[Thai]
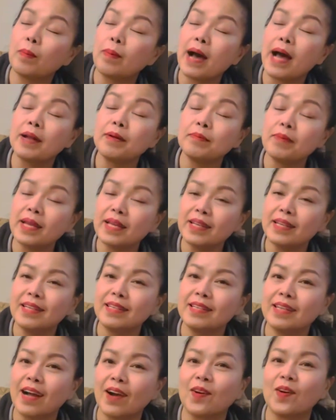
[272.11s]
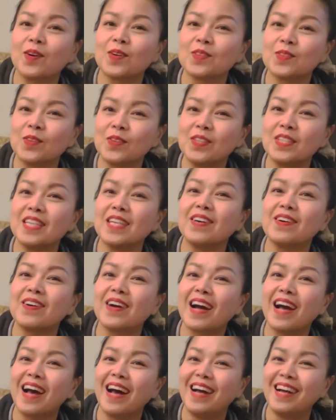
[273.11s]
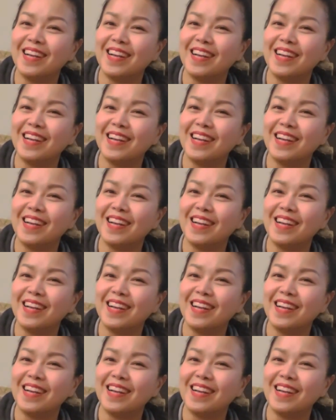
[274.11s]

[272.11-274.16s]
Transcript: บ้านไม่อยากออกโซเชียลค่ะ